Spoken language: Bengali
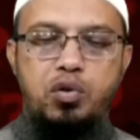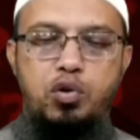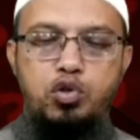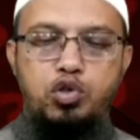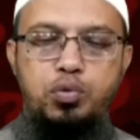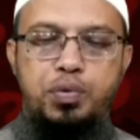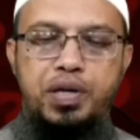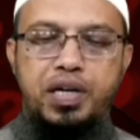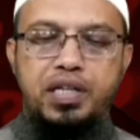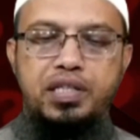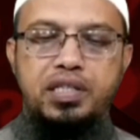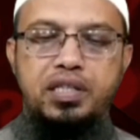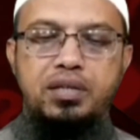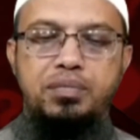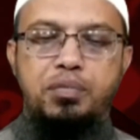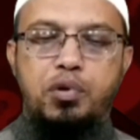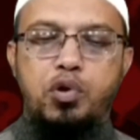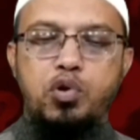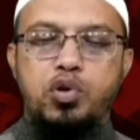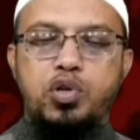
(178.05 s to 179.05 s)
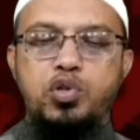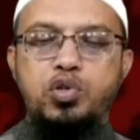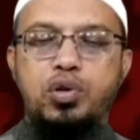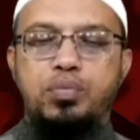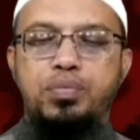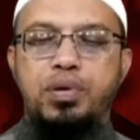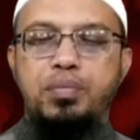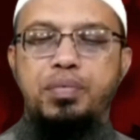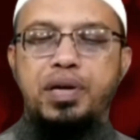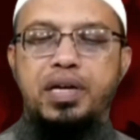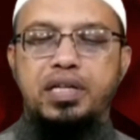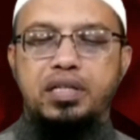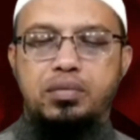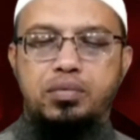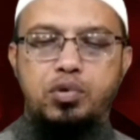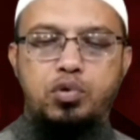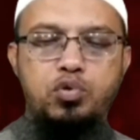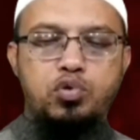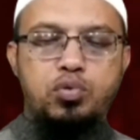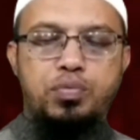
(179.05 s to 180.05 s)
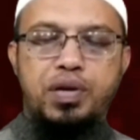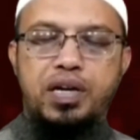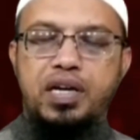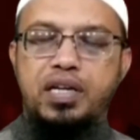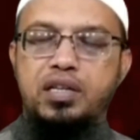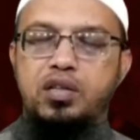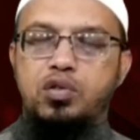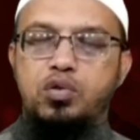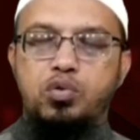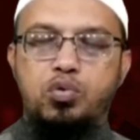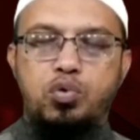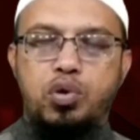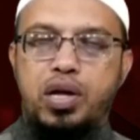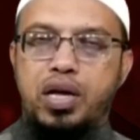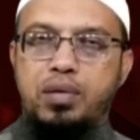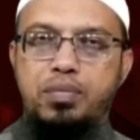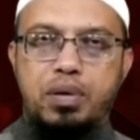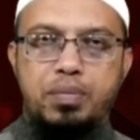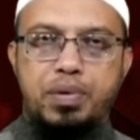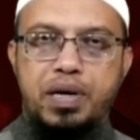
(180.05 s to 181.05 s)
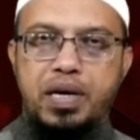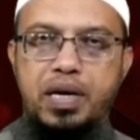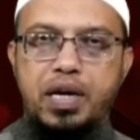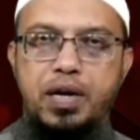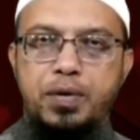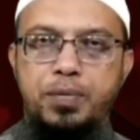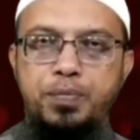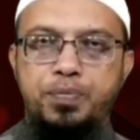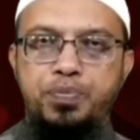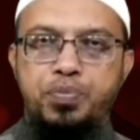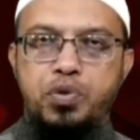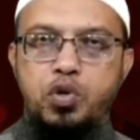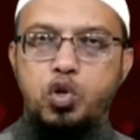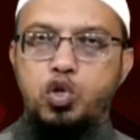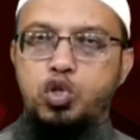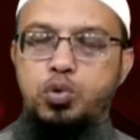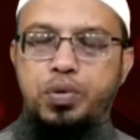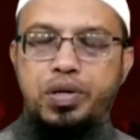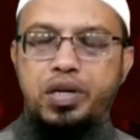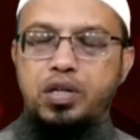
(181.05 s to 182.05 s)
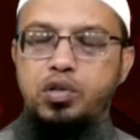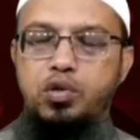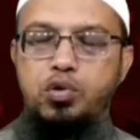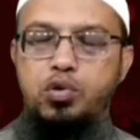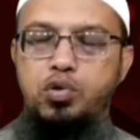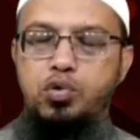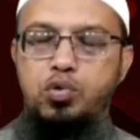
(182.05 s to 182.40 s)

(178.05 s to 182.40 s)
অজু ভাঙার চেয়ে বড় কিছু আপনার ভেঙে যাবে অজু ভাঙাটা তো গুনাহের ব্যাপার না অজু ভাঙাতে